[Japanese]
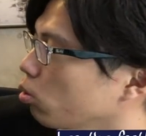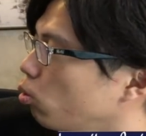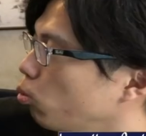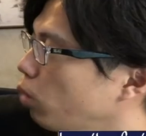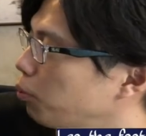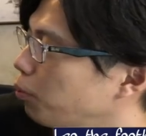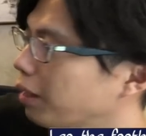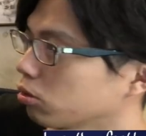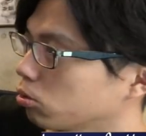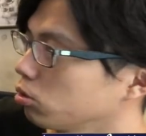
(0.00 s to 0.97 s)
このご
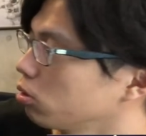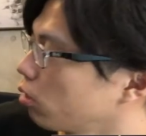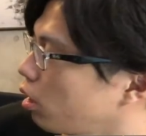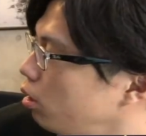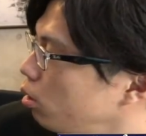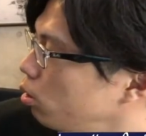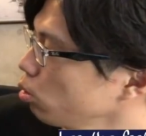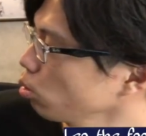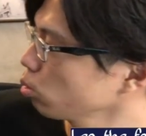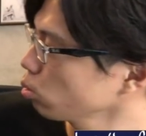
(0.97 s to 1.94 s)
バックのウイングは。
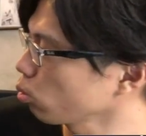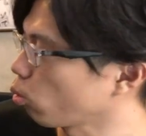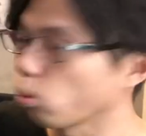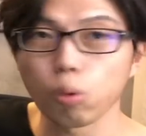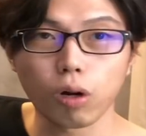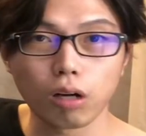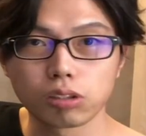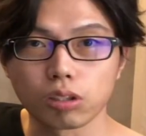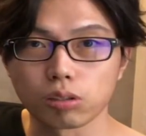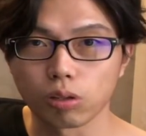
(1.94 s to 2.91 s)
そうするとここが開
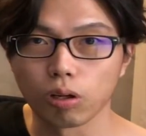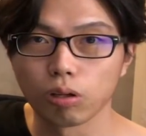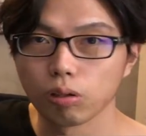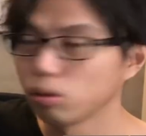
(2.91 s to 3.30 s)
くじゃないですか。